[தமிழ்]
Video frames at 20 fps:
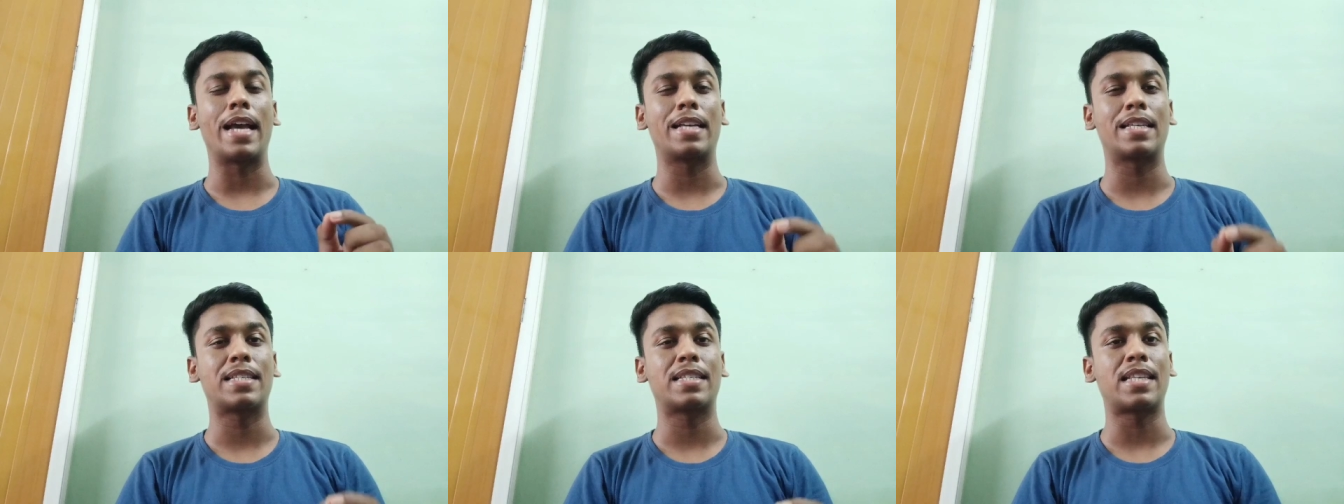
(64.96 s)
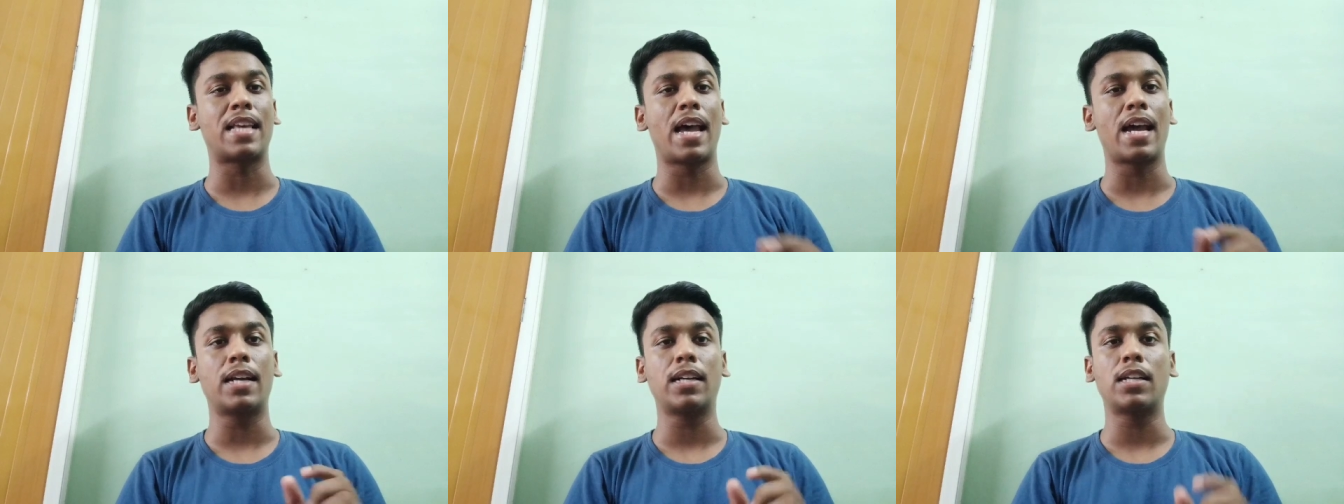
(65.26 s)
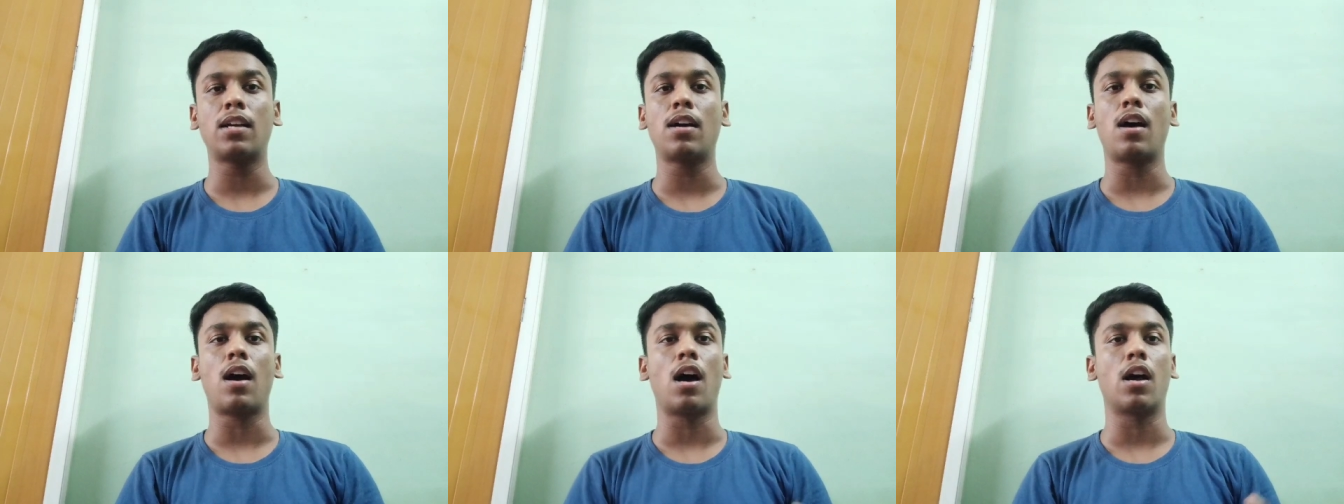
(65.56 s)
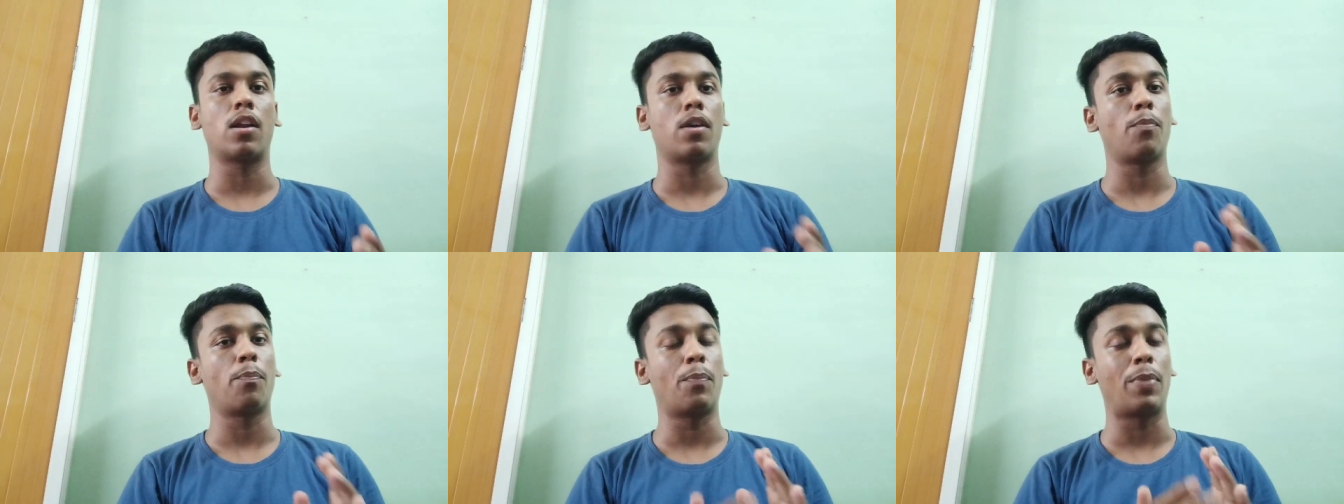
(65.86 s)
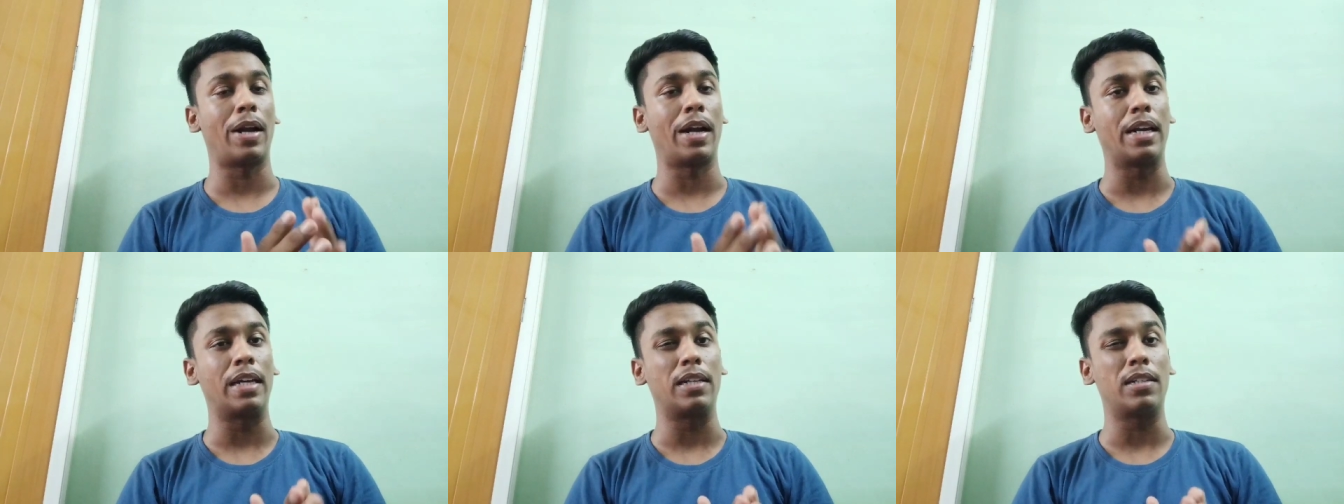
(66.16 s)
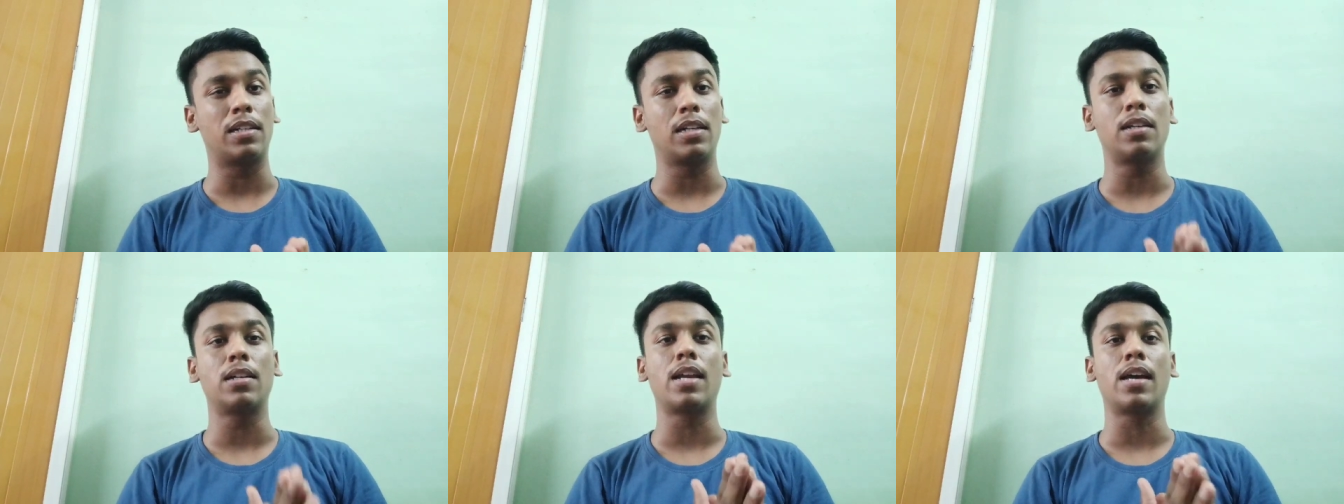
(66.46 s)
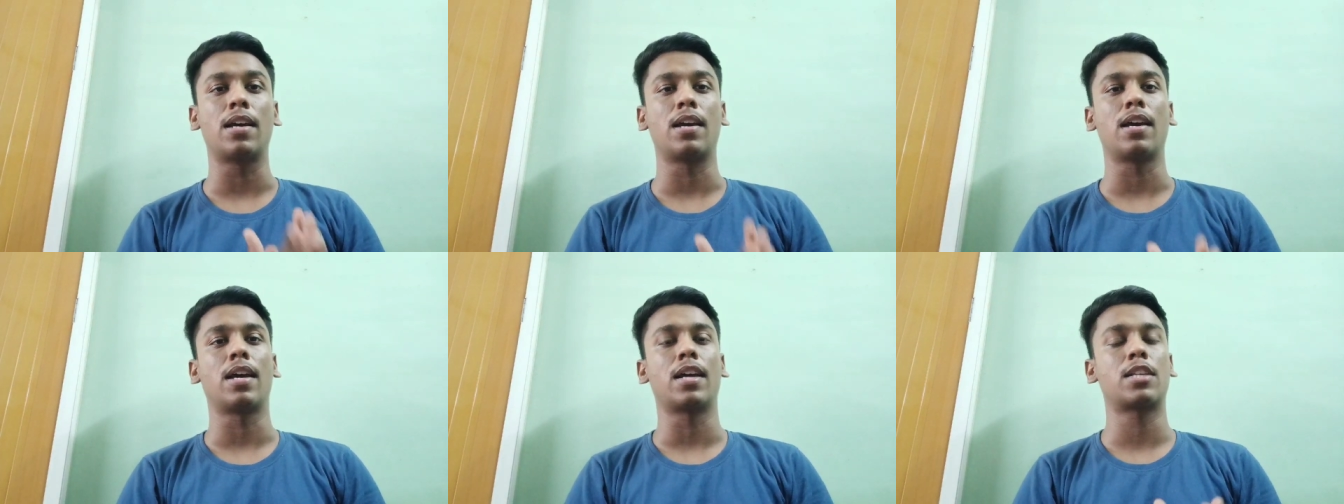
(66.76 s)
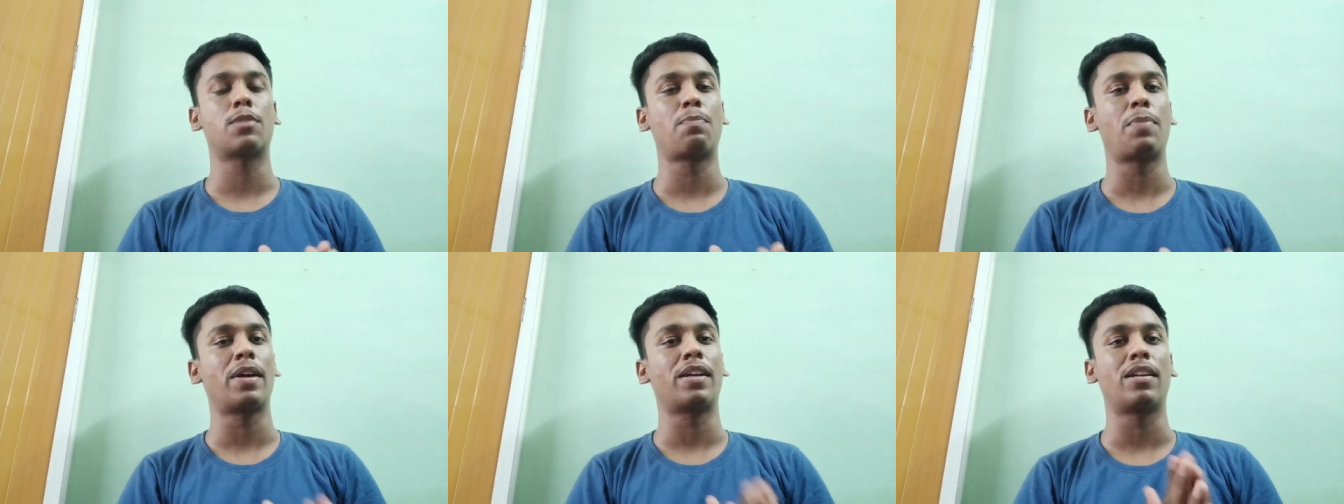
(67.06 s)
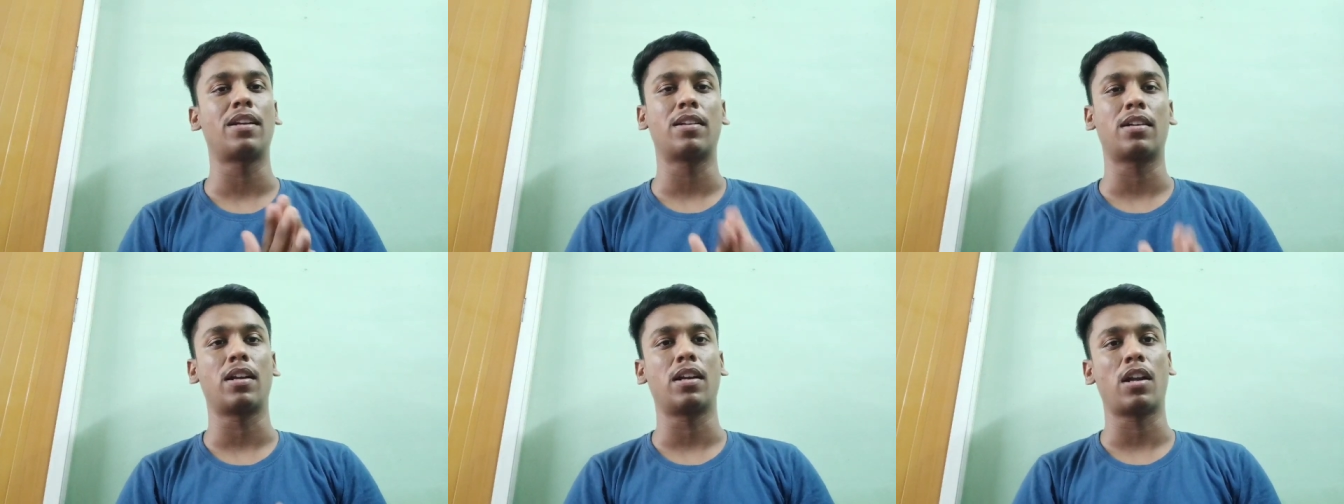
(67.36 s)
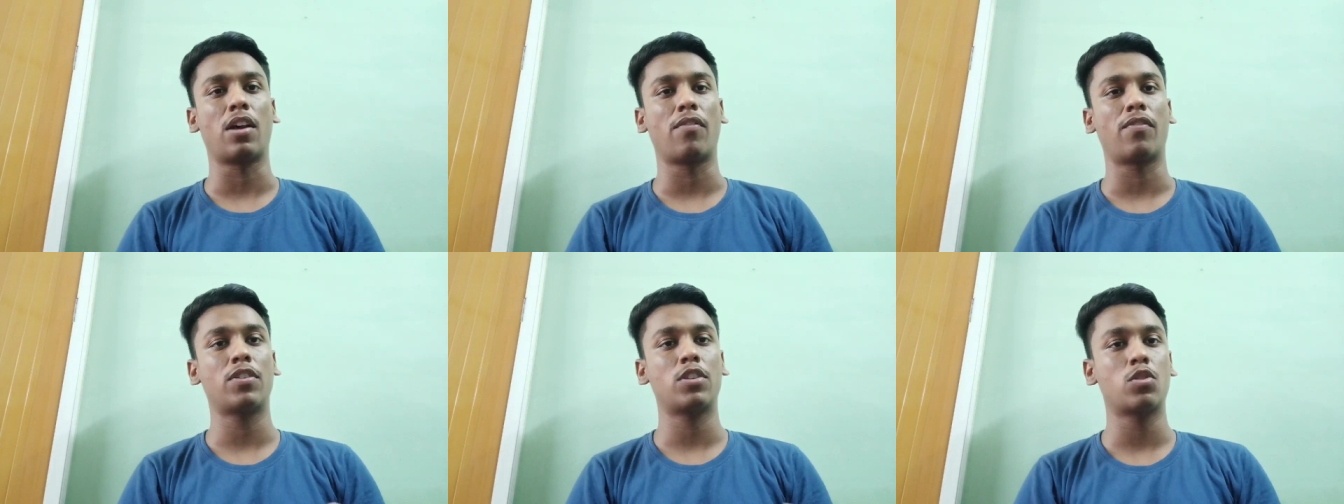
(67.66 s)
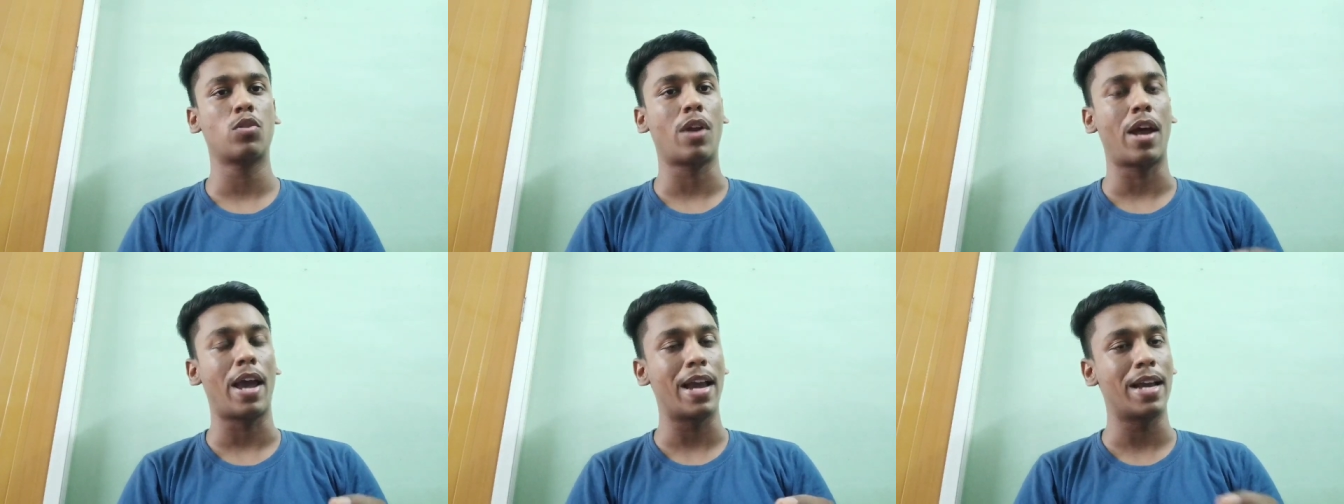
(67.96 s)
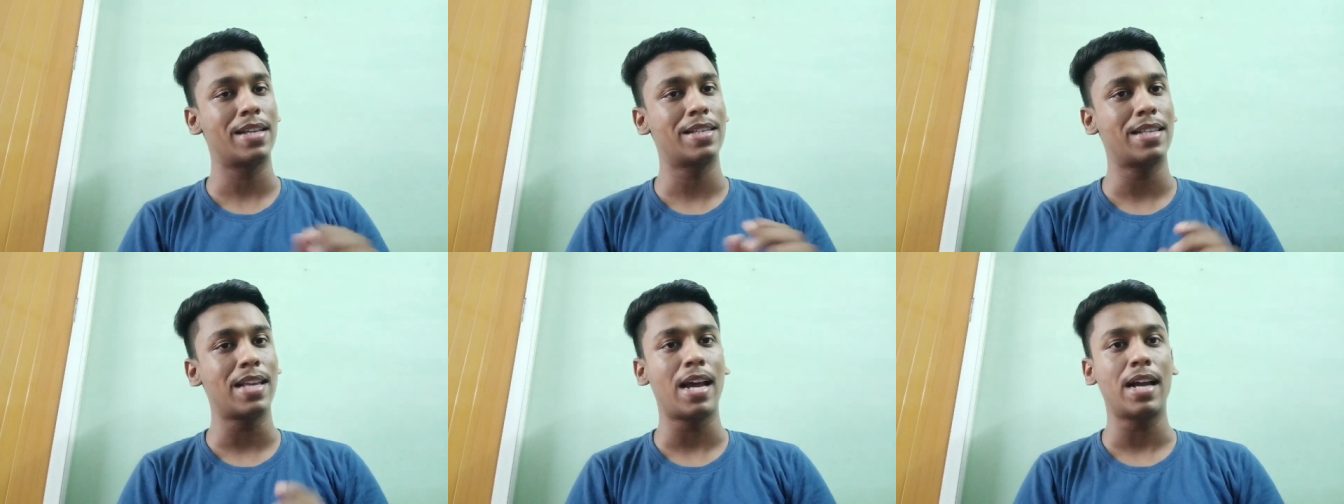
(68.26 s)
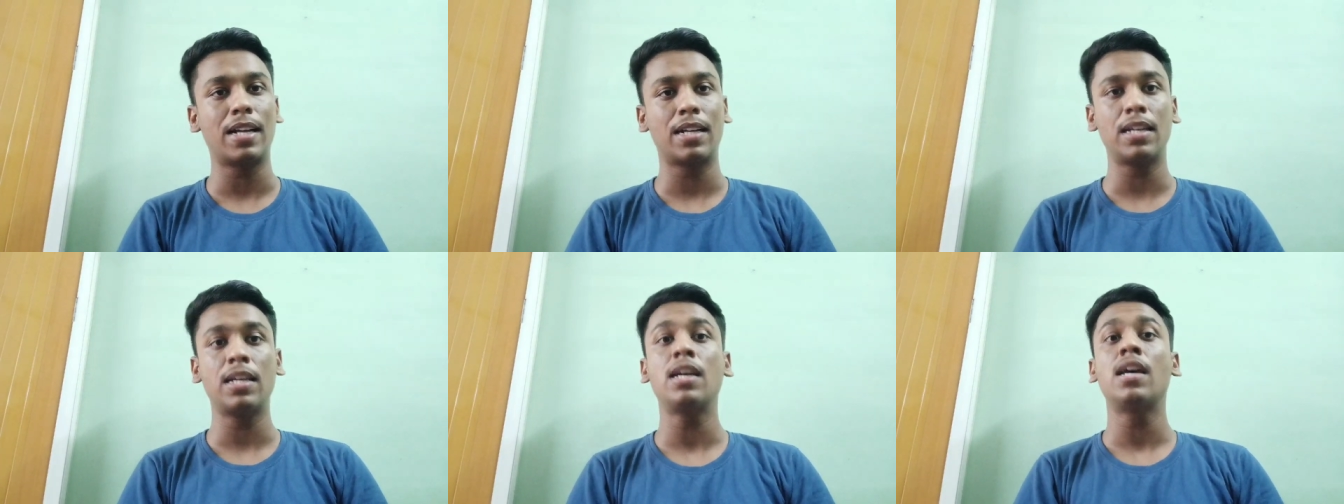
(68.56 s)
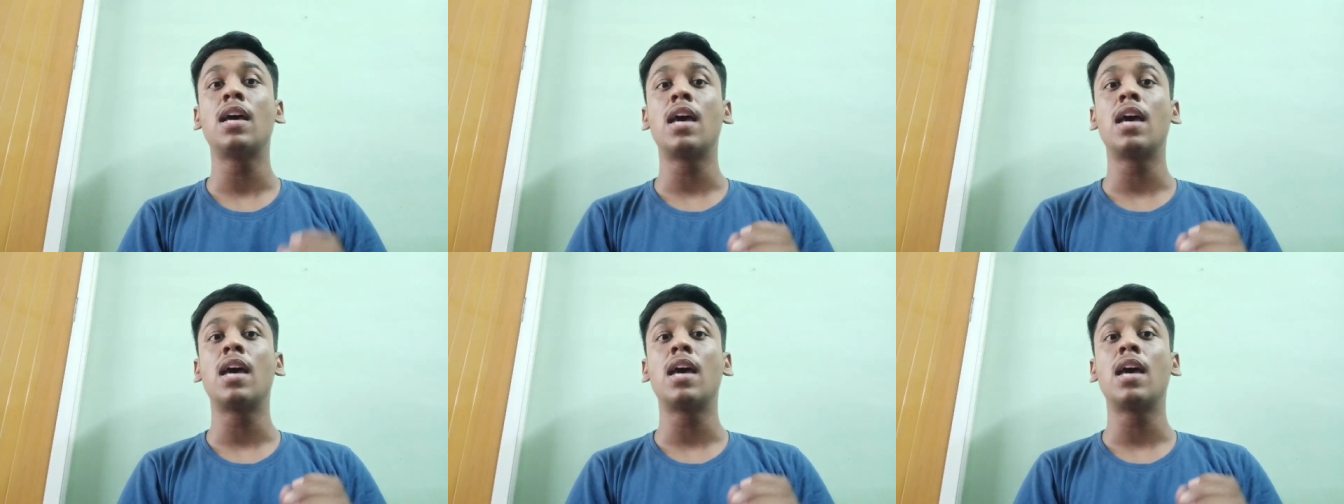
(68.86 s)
எக்ஸாக்ட் ஆர் ப்ரெடிக்டட் எக்ஸ்பெக்டட் கட் ஆஃப் ஸோ ஒரு எக்ஸாக்ட்